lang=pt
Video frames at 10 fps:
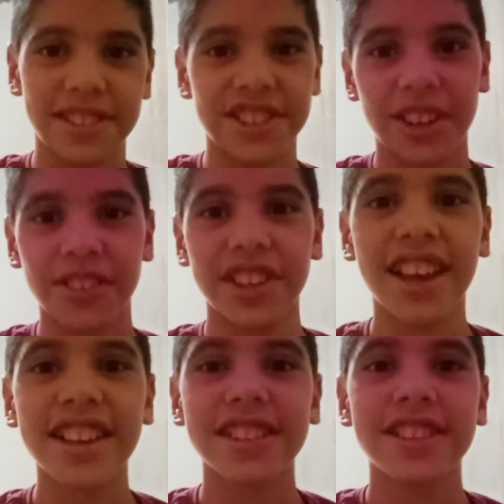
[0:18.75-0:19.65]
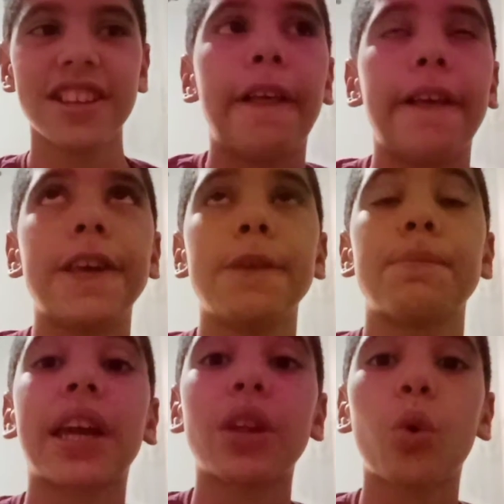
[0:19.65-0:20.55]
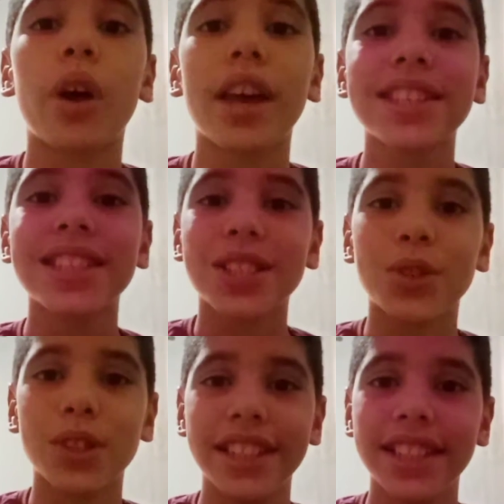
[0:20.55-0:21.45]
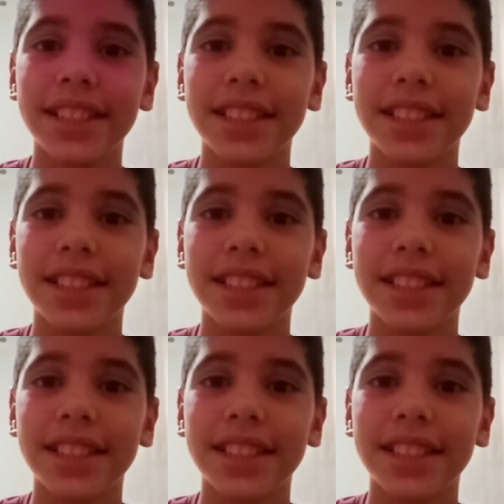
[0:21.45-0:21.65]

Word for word: já conhecem. E pra quem não conhece, oi.